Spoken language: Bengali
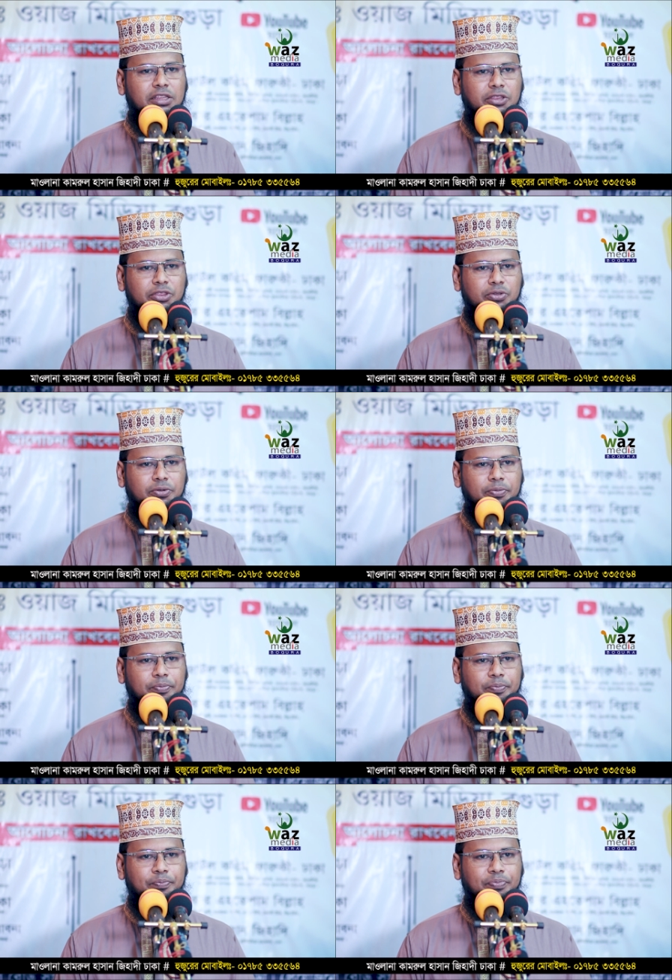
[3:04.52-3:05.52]
চিন্তিত
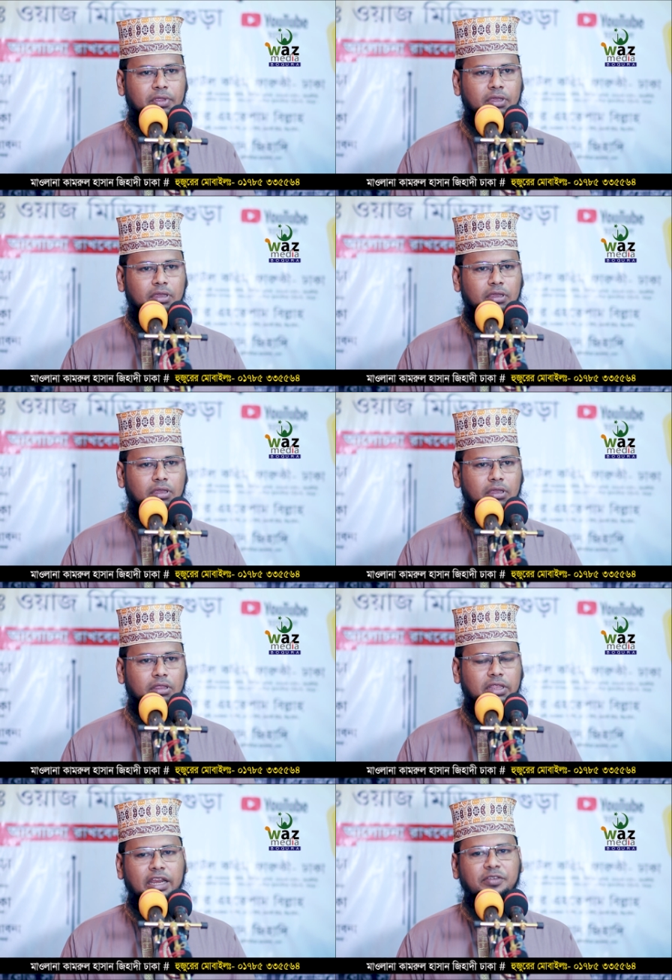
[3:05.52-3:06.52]

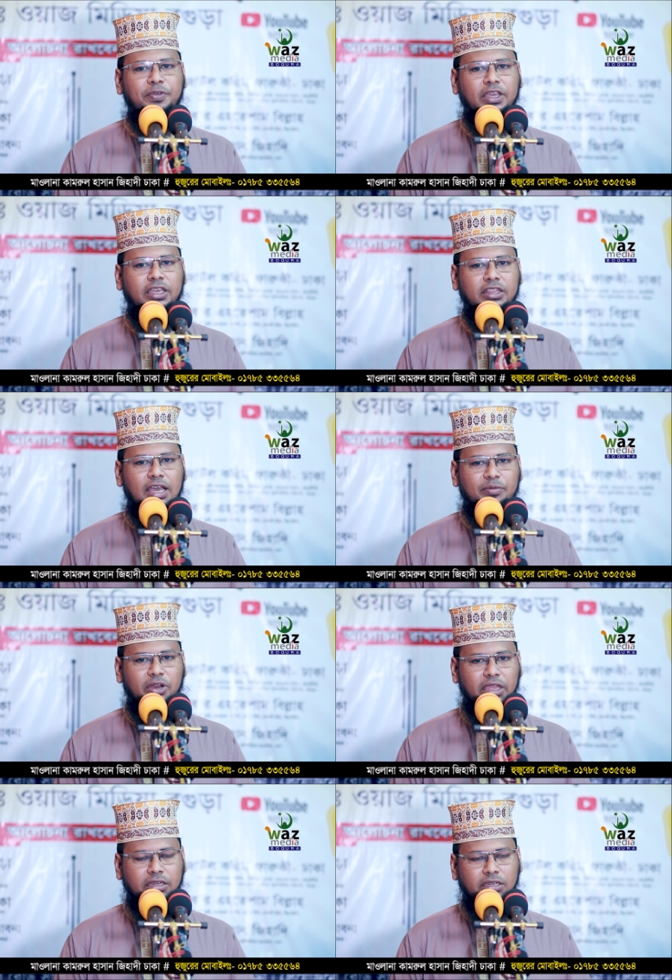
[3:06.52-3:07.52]
তারই প্রেক্ষিতে
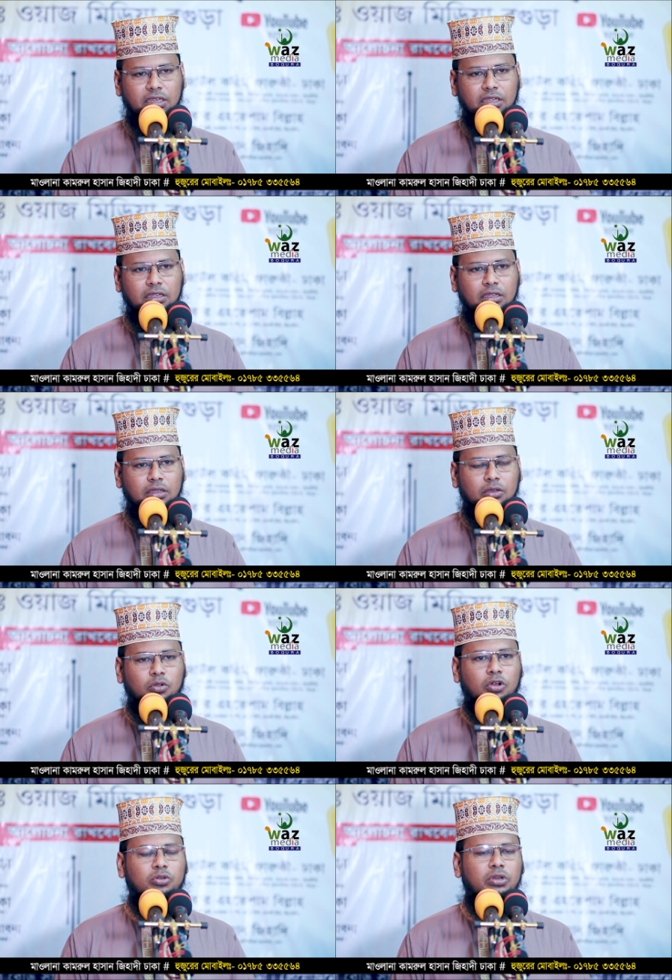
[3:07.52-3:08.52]
আমরা একটি
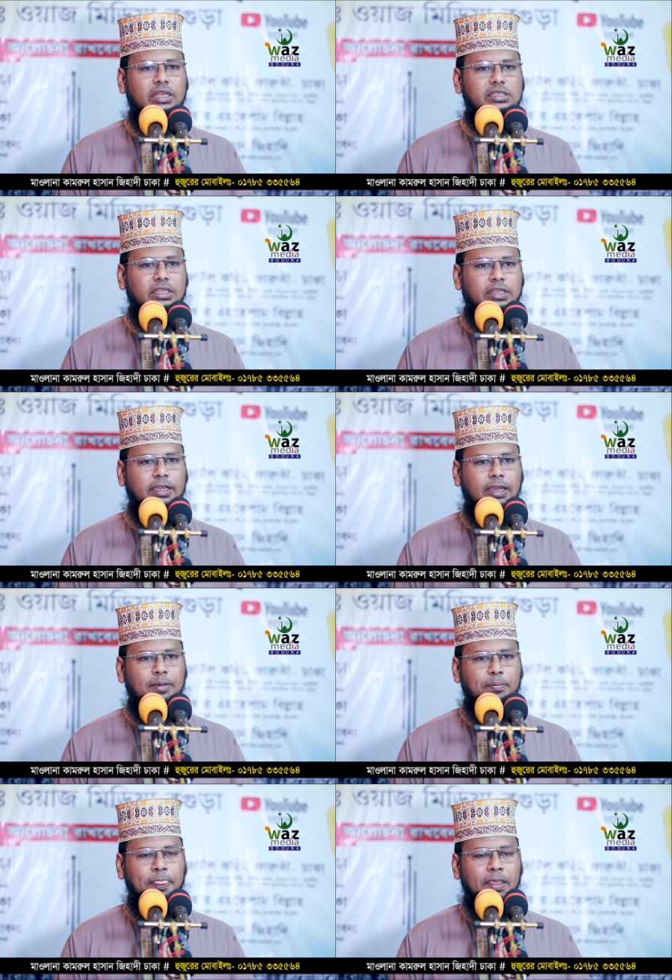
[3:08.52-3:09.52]
ঘটনা আজকে
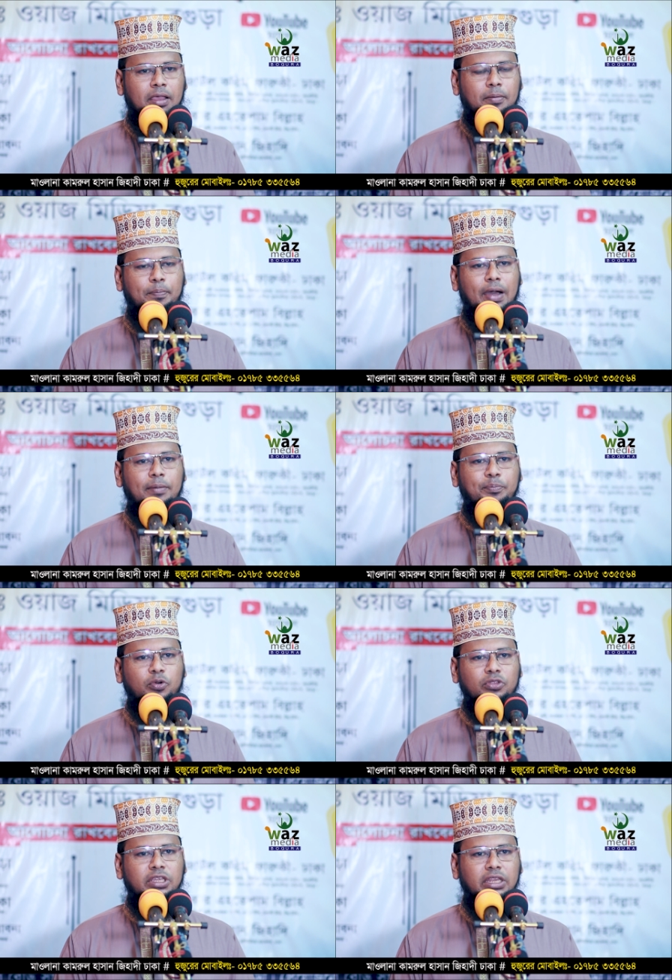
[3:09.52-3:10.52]
দেখলাম
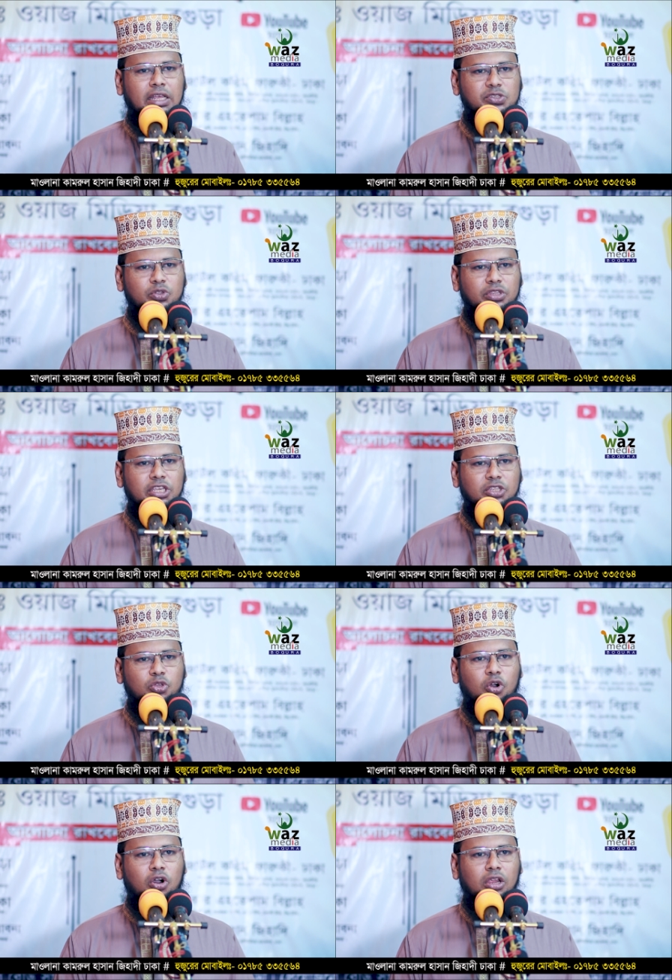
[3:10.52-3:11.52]
বামপন্থী রাজনৈতিক
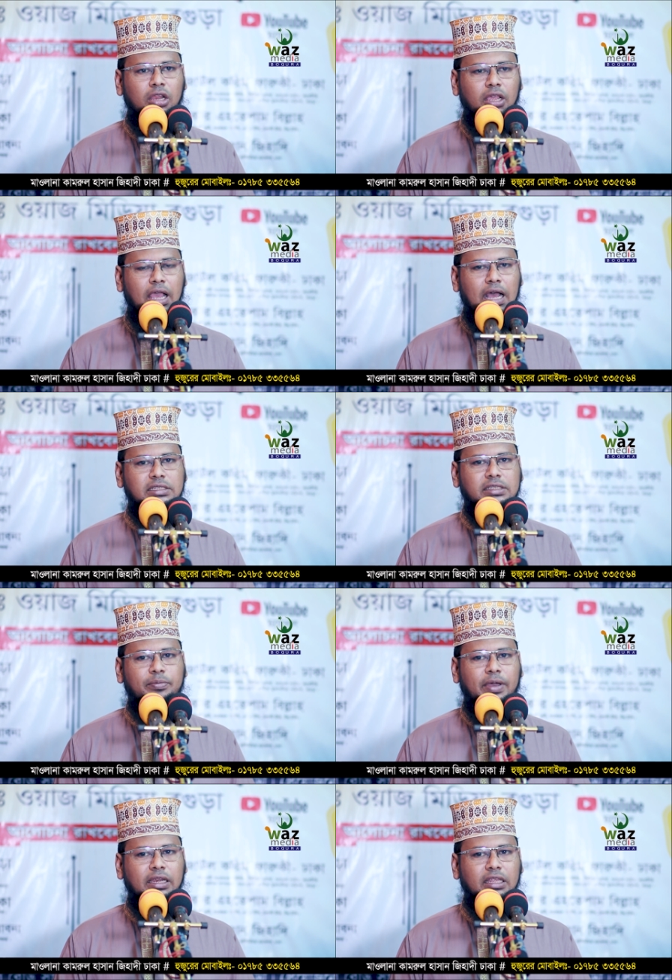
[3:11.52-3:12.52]
দল আজকে
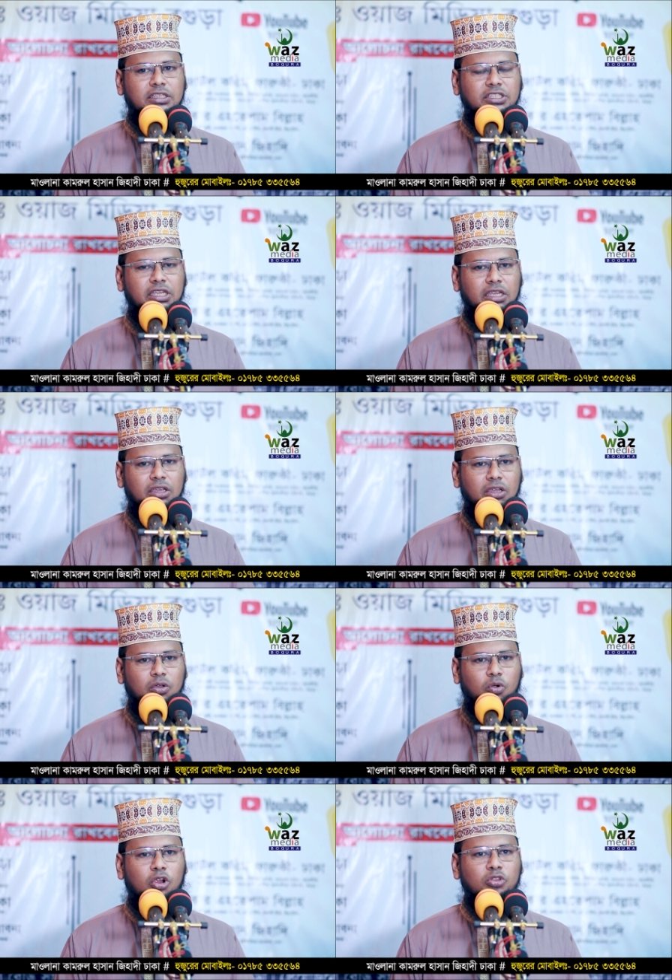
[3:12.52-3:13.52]
বাংলাদেশে
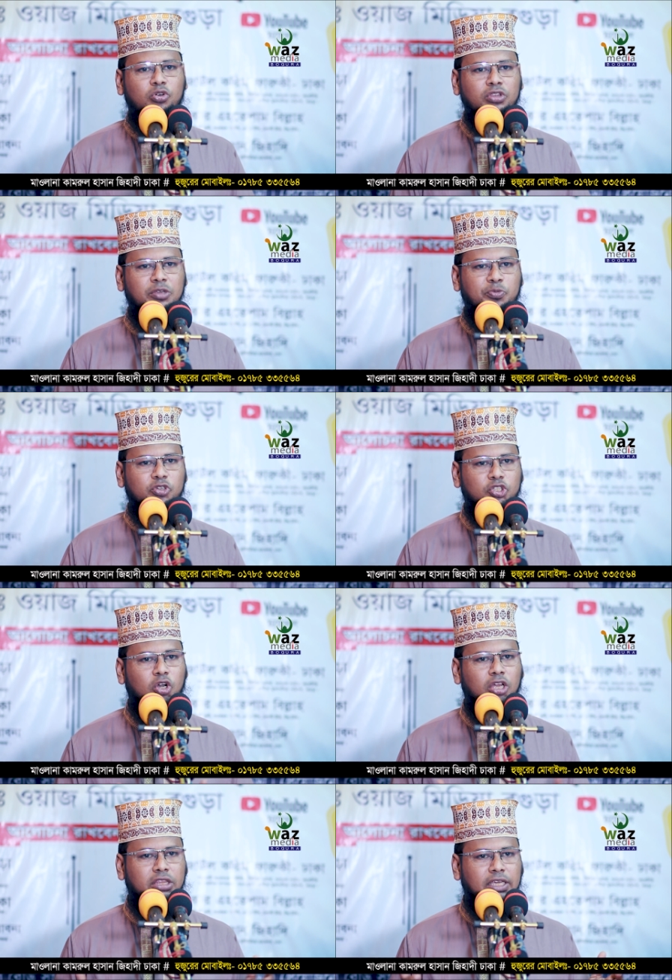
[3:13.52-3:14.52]
অর্ধ দিবস
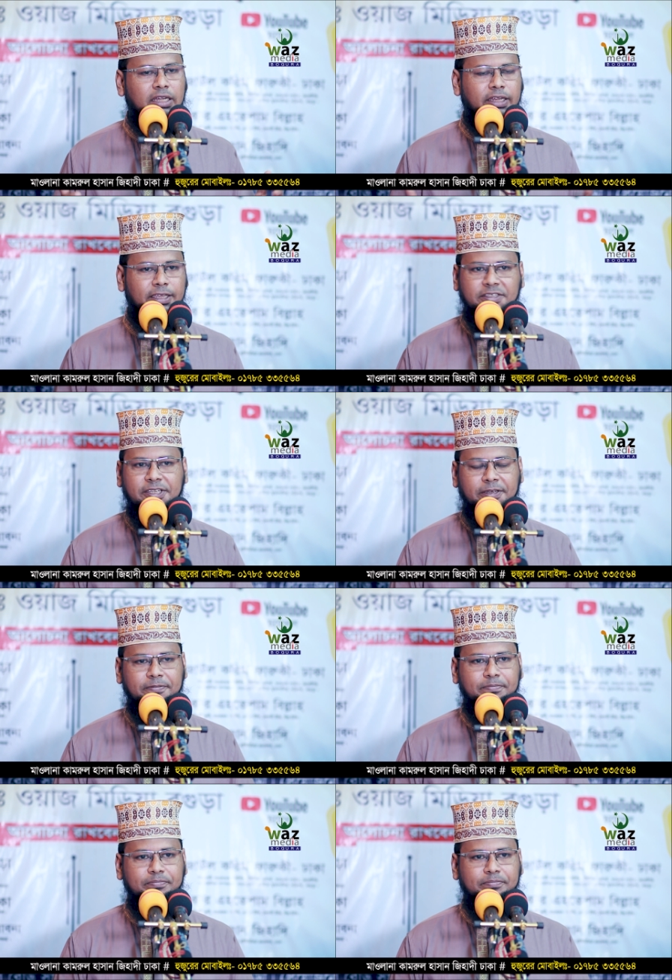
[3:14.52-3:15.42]
হরতাল ডেকেছেন